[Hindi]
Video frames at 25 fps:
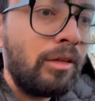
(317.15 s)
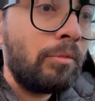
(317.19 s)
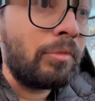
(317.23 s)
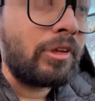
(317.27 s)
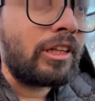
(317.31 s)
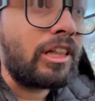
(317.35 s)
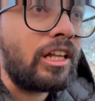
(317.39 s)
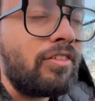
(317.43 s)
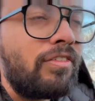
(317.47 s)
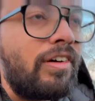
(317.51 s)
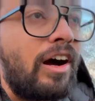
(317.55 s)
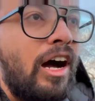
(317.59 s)

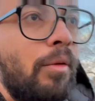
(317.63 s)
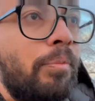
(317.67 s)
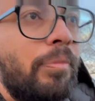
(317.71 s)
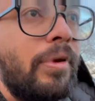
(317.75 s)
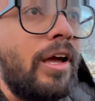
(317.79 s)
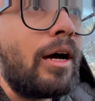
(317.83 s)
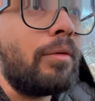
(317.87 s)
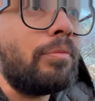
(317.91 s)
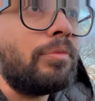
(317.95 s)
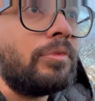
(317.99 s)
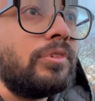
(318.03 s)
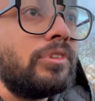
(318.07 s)
मतलब वहाँ पे
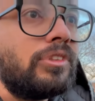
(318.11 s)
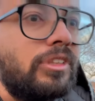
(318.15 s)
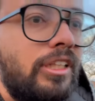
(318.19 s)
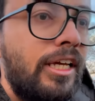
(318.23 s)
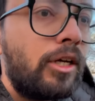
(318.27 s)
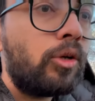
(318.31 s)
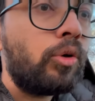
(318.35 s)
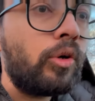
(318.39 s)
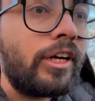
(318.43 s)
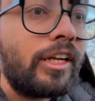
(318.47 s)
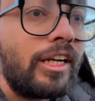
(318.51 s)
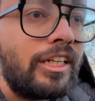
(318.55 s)
आप
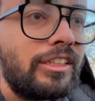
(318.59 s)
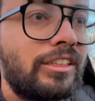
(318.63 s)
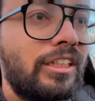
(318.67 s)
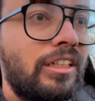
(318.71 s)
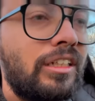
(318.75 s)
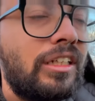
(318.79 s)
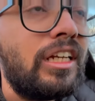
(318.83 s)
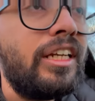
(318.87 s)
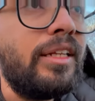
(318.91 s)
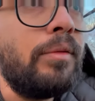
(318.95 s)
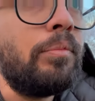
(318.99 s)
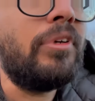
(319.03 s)
देखोगे ना
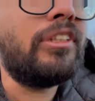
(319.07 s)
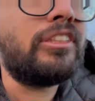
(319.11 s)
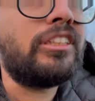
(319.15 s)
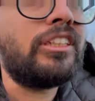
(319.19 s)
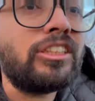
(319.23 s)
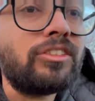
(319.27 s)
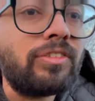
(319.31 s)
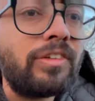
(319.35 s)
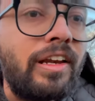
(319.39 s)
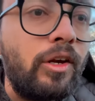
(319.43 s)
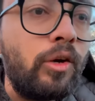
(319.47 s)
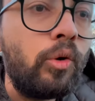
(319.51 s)
जनरली
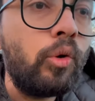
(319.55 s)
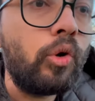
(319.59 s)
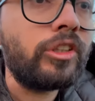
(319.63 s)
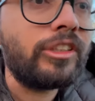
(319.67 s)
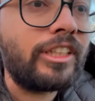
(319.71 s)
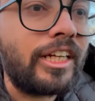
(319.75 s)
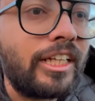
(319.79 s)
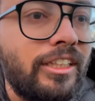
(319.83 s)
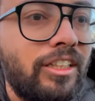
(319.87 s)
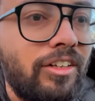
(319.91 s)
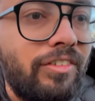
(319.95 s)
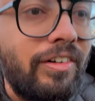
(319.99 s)
बिजनेस वाले लोग
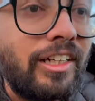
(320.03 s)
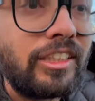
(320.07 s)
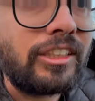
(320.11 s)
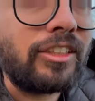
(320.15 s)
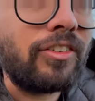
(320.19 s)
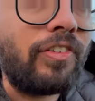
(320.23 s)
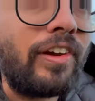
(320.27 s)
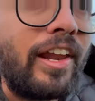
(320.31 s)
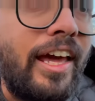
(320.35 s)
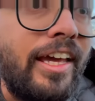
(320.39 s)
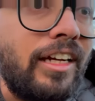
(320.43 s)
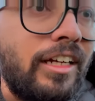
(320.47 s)
जाते हैं वहाँ से
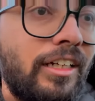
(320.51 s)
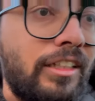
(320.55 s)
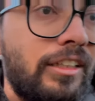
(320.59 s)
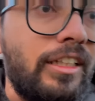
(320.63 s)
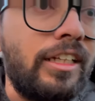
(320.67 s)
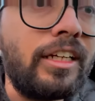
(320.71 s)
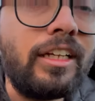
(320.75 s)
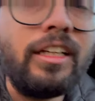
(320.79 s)
फ्लाई करते